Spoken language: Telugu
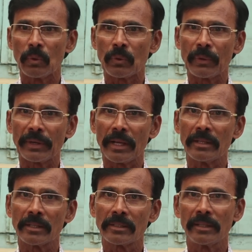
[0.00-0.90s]
ఒక్కొక్కరికి
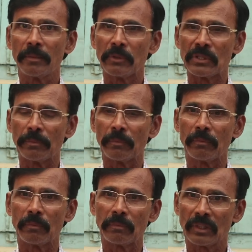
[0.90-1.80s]
ఐదు లక్షలు తెప్పించినాం
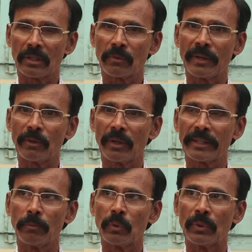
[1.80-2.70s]
అటువంటి
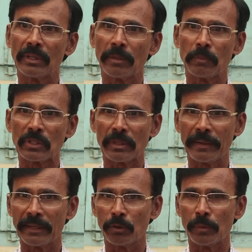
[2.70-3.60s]
వాళ్ళకి ముగ్గురికి తెప్పించినాం
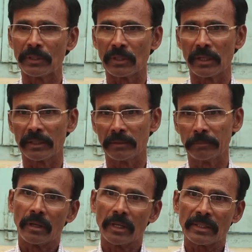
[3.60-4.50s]
వీడికి దుబ్బచెట్లకి
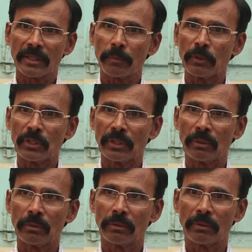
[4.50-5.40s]
అవసర
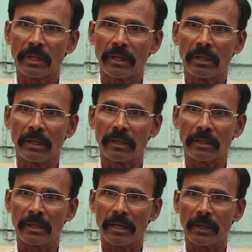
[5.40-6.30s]
పింఛన్లు ఒక
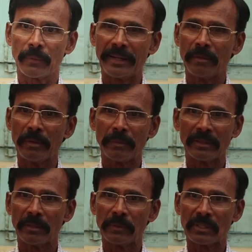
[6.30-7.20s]
అరవై డెబ్బై
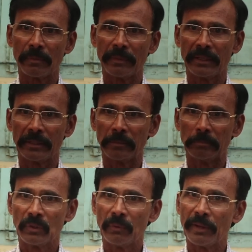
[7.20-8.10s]
మంది తెప్పించినాం వీడికి
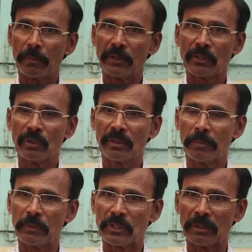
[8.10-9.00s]
వీడే పింఛన్లు
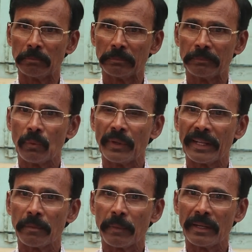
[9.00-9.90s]
తెప్పించినాం
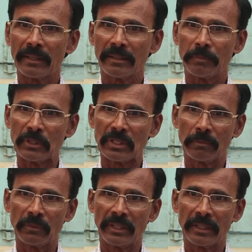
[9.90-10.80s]
ఒంటరి మహిళకి
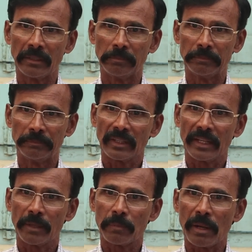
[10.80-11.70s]
తెప్పించినాం వీడికి
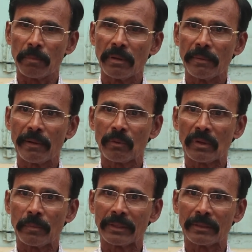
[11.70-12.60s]
ఏ ప్రాబ్లం
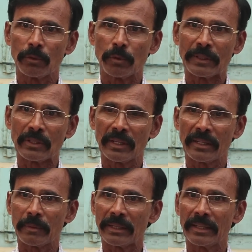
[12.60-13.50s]
లేకుండా మాత్రం
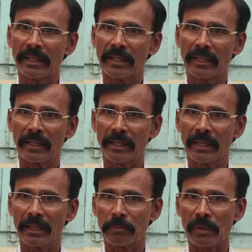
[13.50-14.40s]
దుబ్బచెట్లకి ఇప్పుడైతే
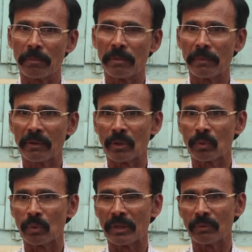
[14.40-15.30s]
ఏ ప్రాబ్లం
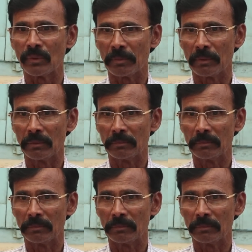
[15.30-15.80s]
అనుకూలంగా ఉంది ఇప్పుడు